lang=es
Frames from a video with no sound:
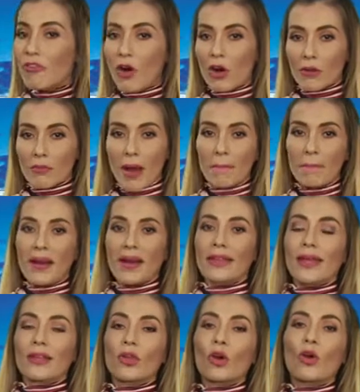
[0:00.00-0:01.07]
forma
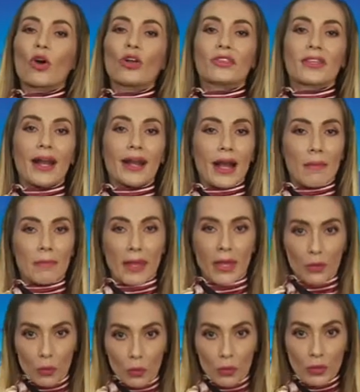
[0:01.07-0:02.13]
perdiendo contra
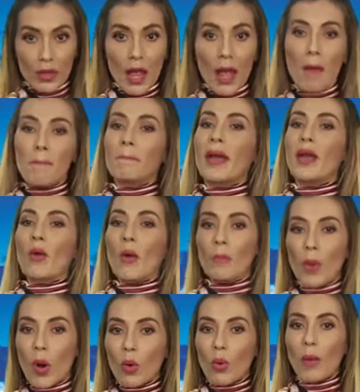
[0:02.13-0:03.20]
Camerún, pero
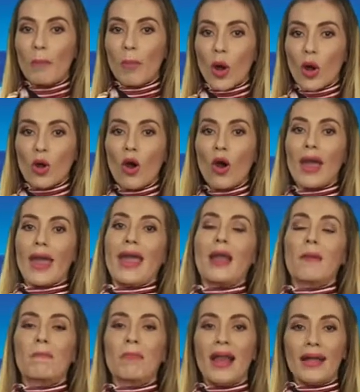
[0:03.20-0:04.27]
poco a poco
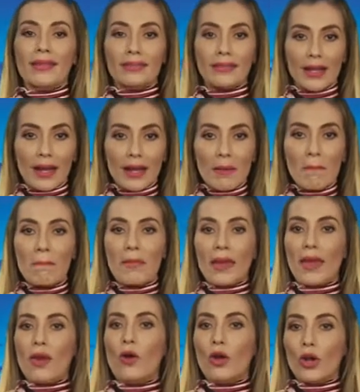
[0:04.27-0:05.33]
el plantel
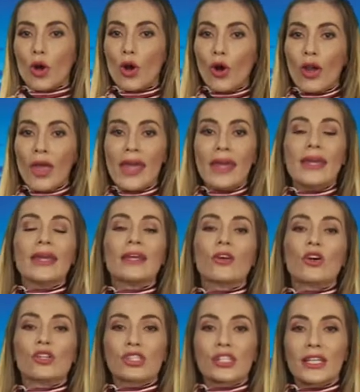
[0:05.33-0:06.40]
mejoró y
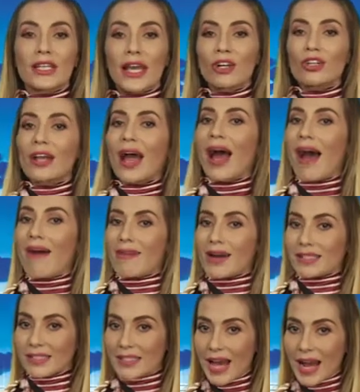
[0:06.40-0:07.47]
consiguieron
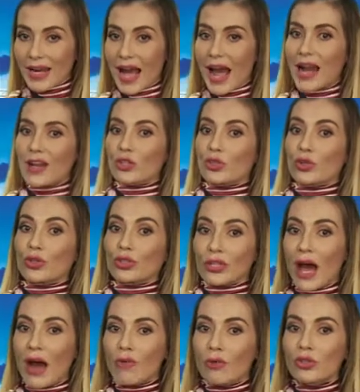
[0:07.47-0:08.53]
avanzar a los
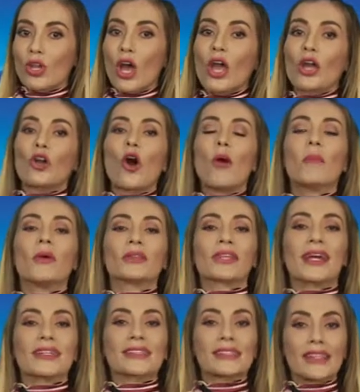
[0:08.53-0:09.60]
octavos como
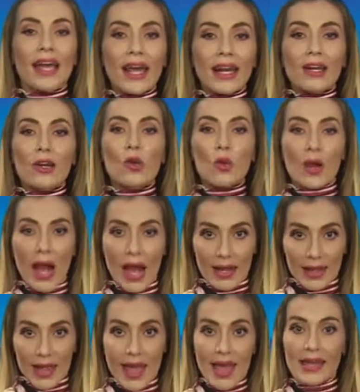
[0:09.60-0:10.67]
tercer lugar
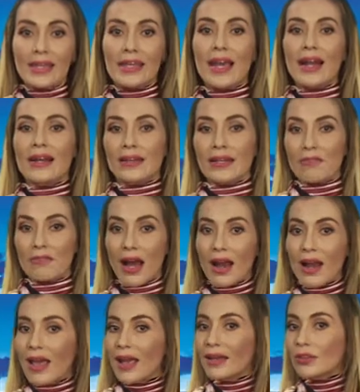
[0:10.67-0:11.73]
y el
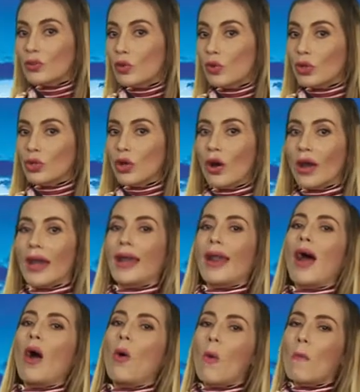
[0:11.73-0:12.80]
rival en turno
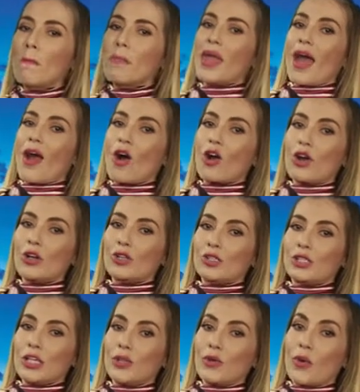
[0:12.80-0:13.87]
era un viejo
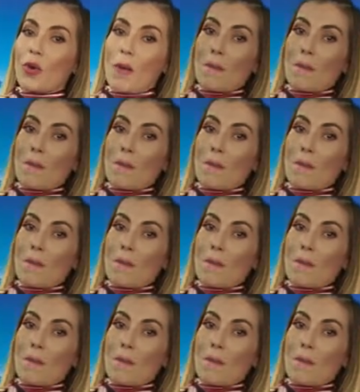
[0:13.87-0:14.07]
conocido,